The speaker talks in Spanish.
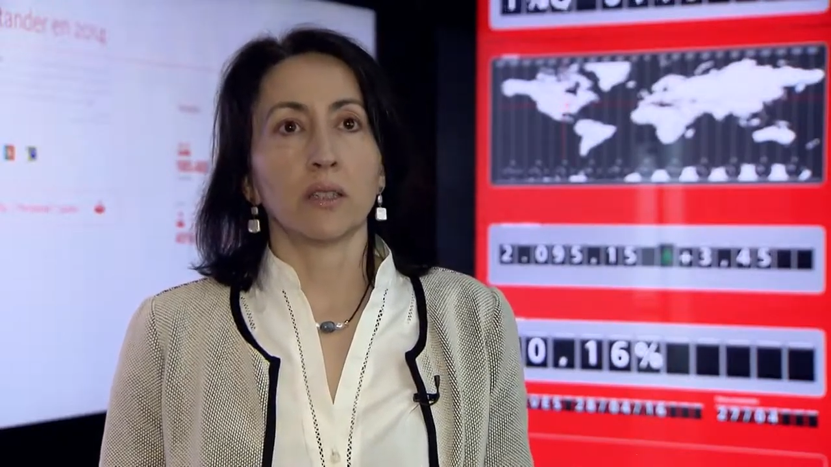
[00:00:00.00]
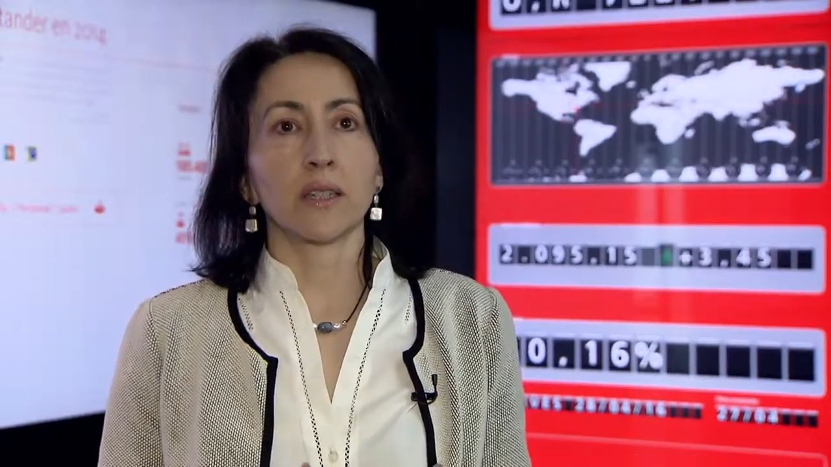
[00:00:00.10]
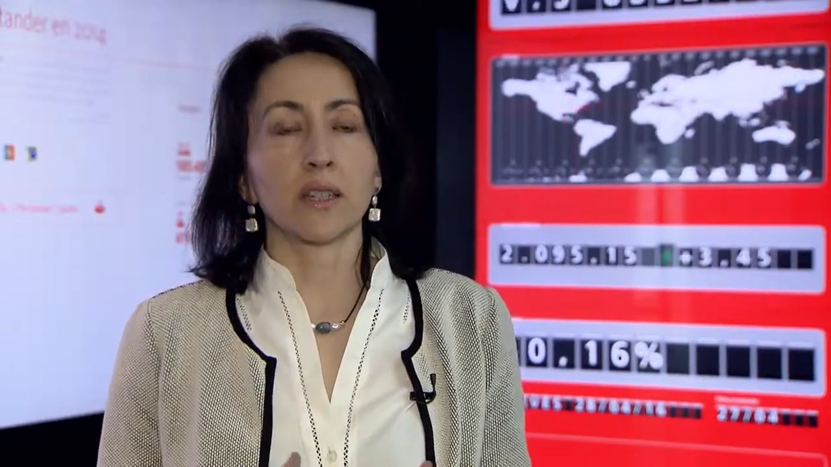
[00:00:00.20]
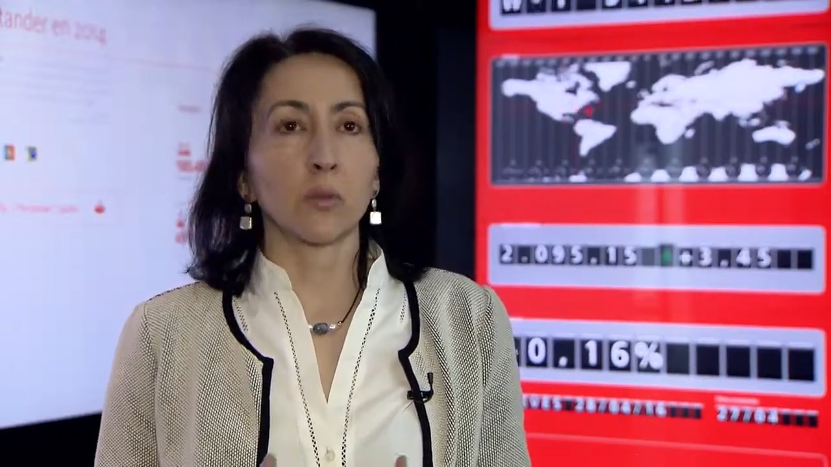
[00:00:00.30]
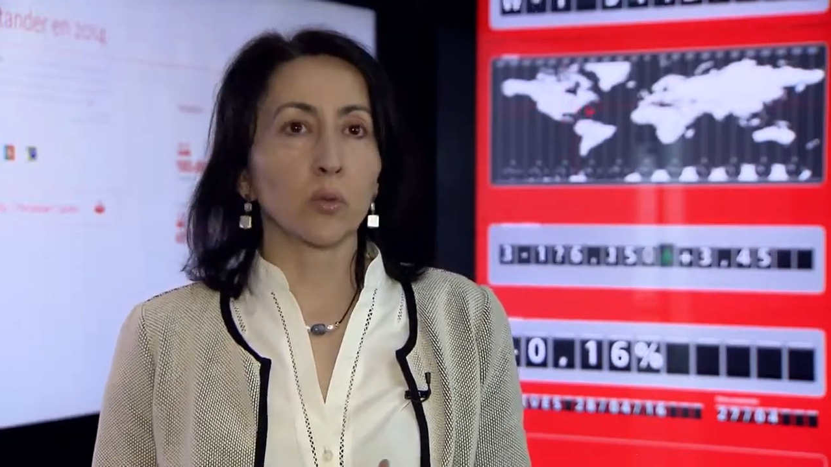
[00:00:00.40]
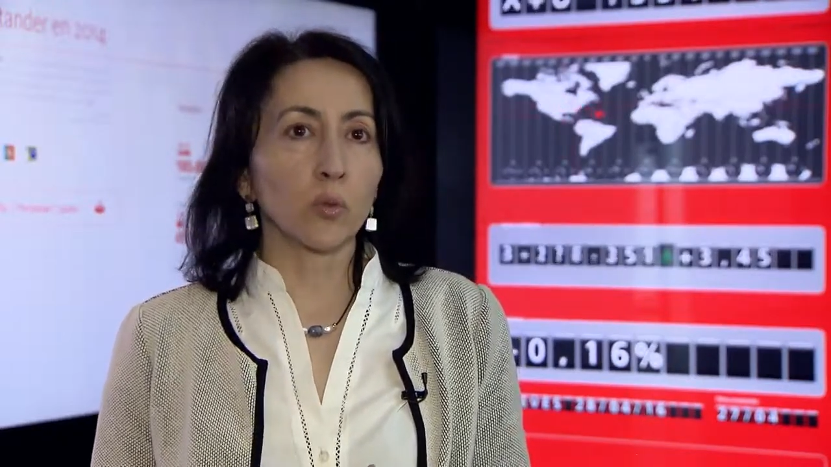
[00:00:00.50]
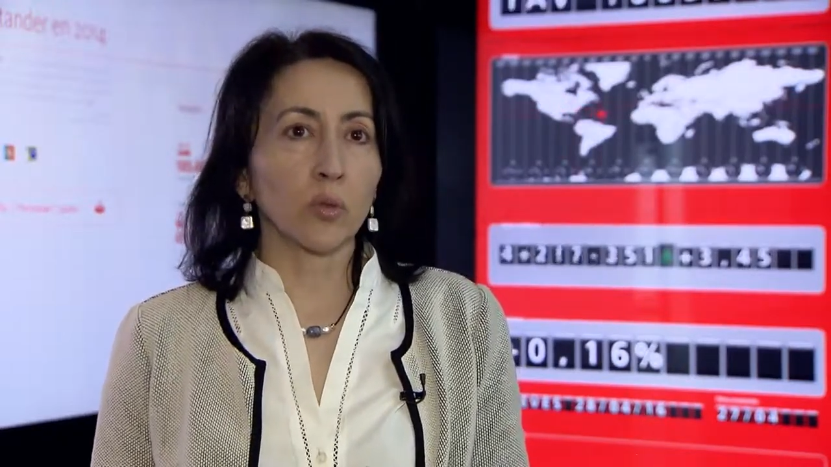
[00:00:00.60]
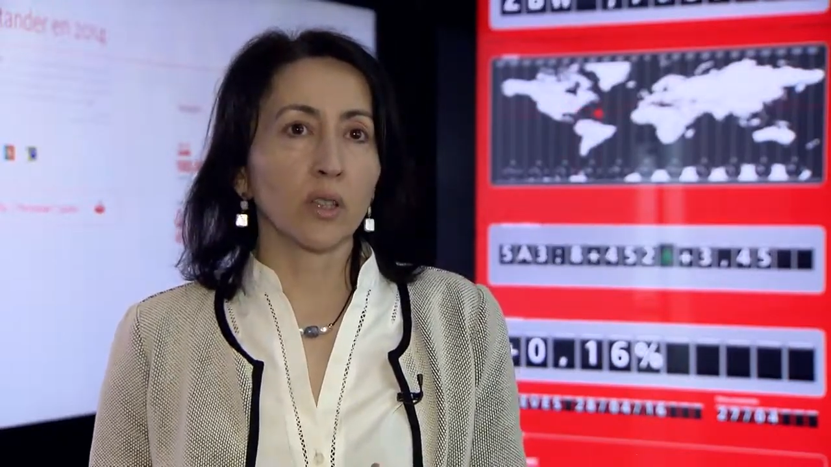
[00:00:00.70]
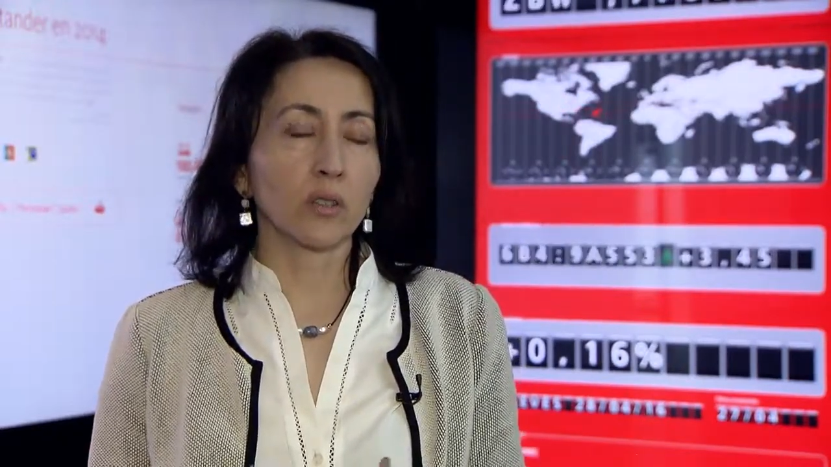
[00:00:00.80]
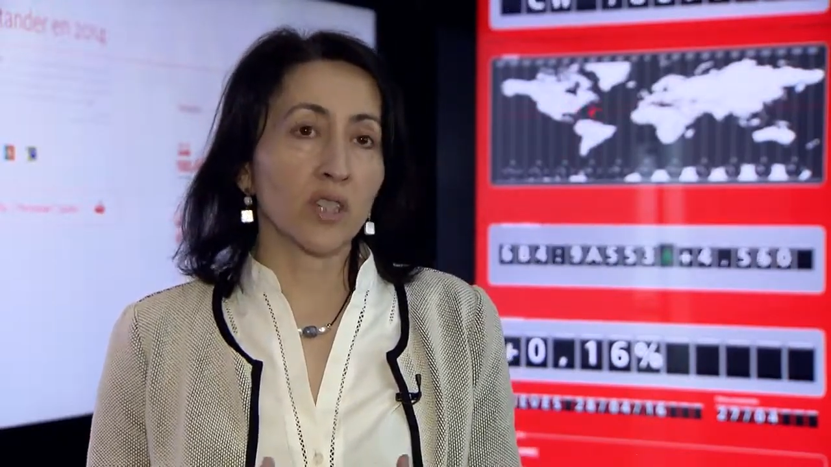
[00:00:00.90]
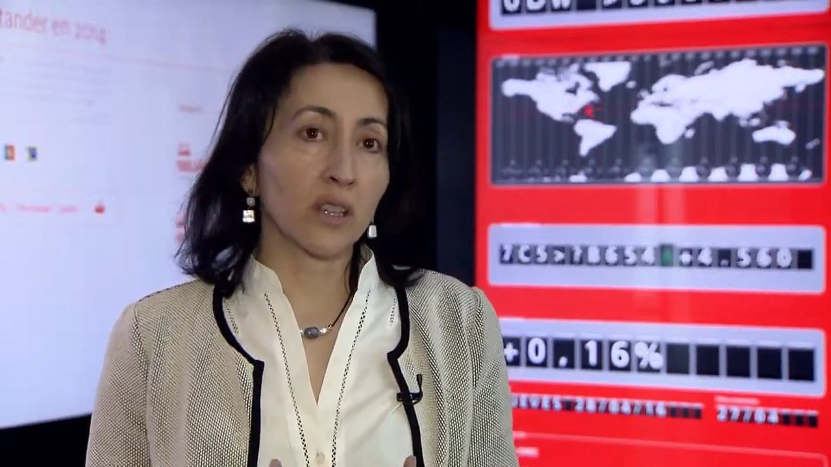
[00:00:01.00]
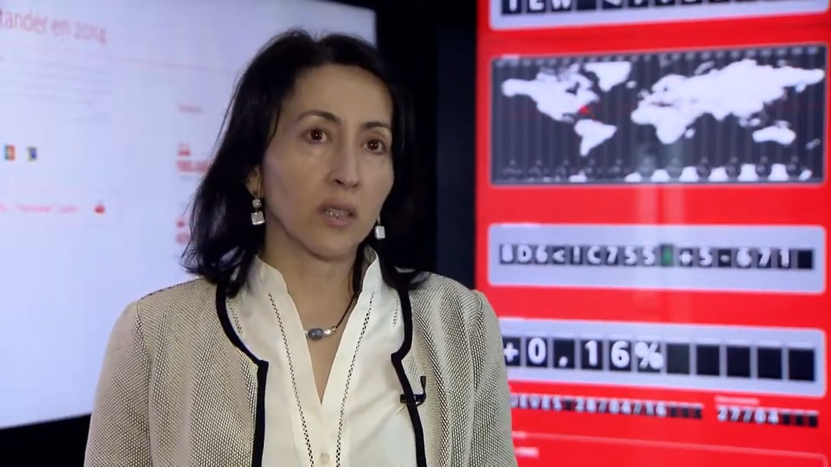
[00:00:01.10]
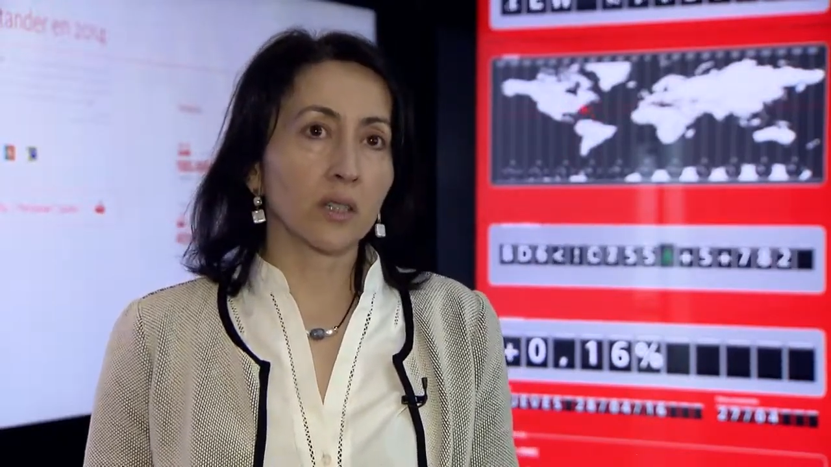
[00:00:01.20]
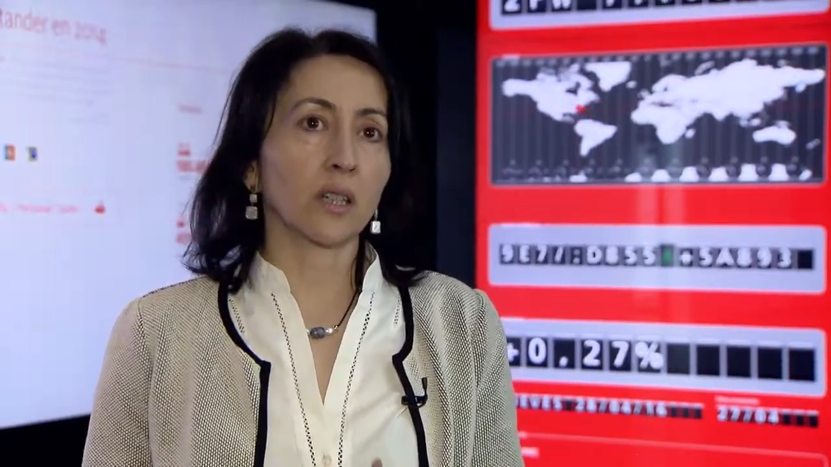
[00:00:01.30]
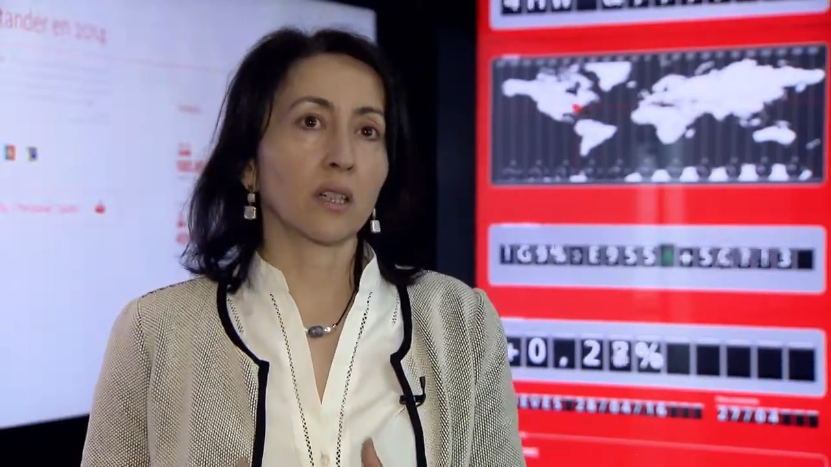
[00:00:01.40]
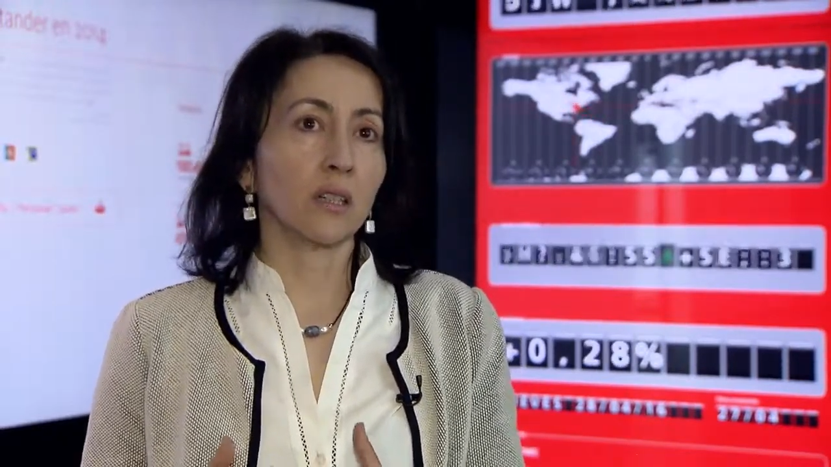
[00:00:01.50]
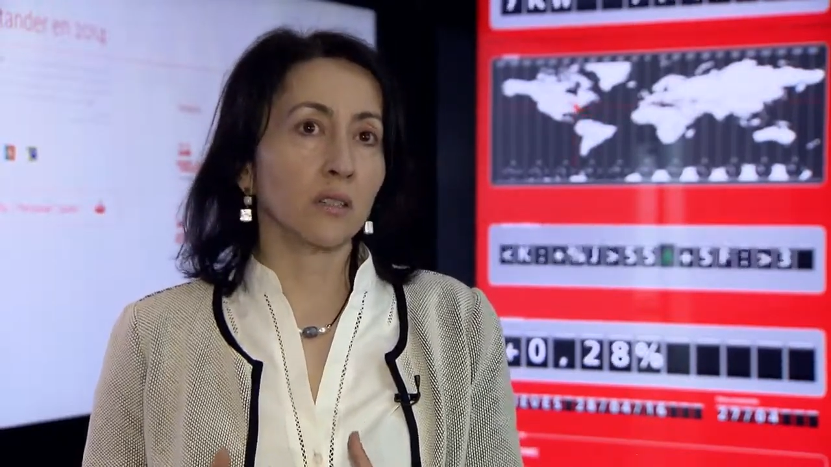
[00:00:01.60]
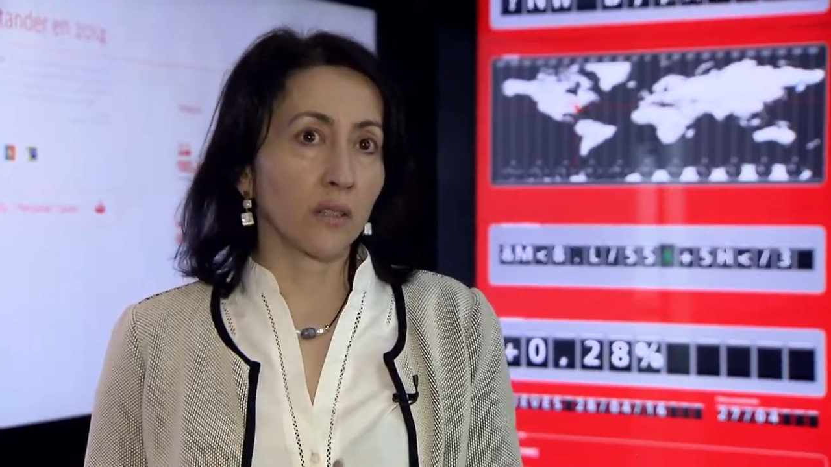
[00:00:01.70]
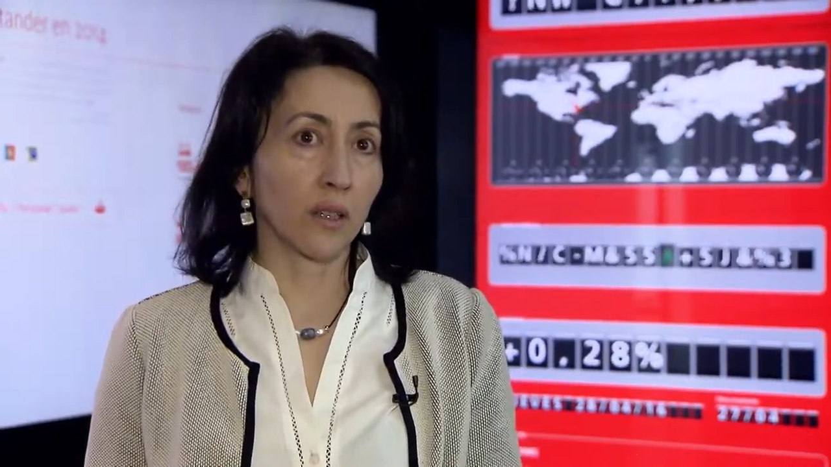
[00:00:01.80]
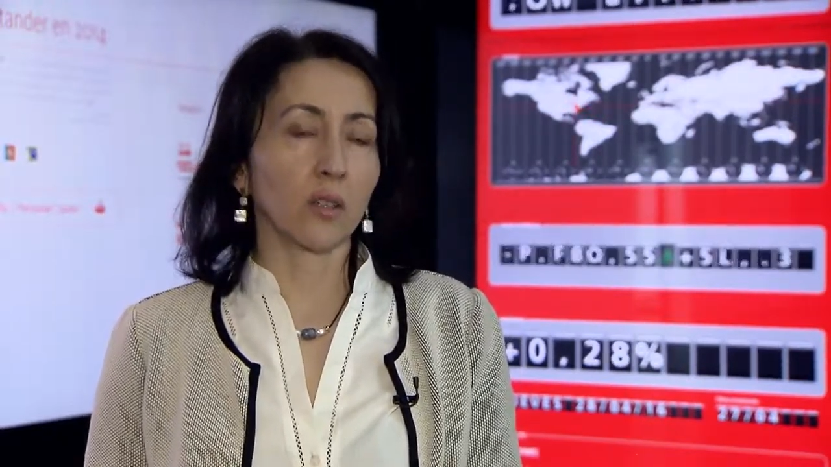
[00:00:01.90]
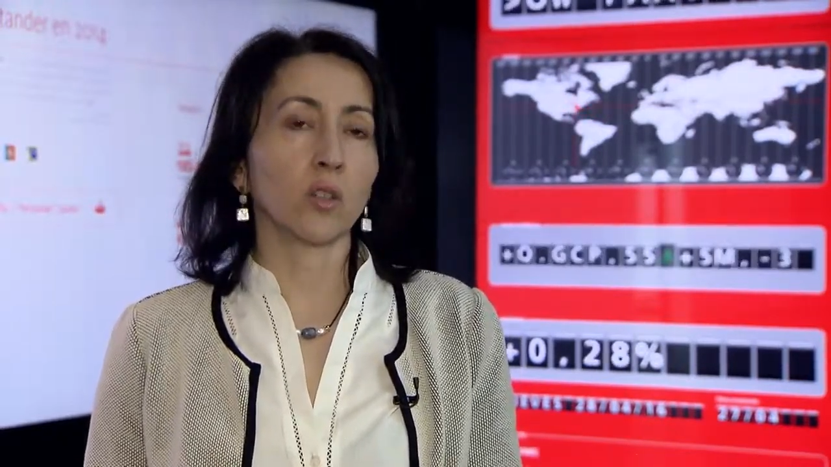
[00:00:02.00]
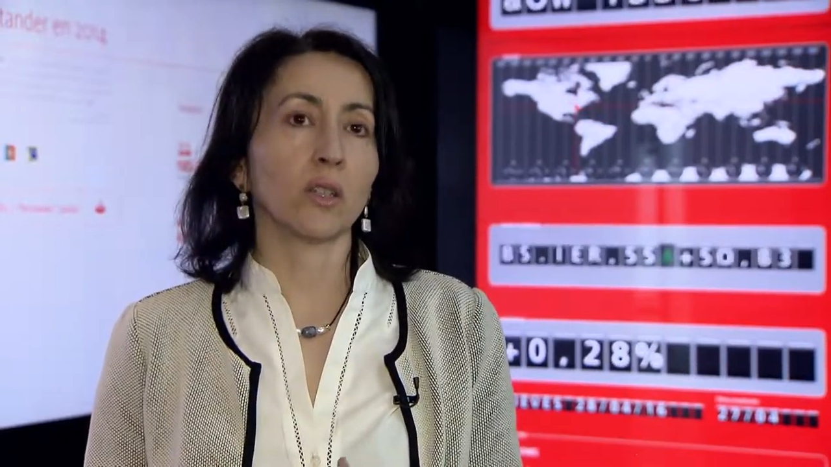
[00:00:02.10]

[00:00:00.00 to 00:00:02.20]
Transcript: estar produciéndose cierta ralentización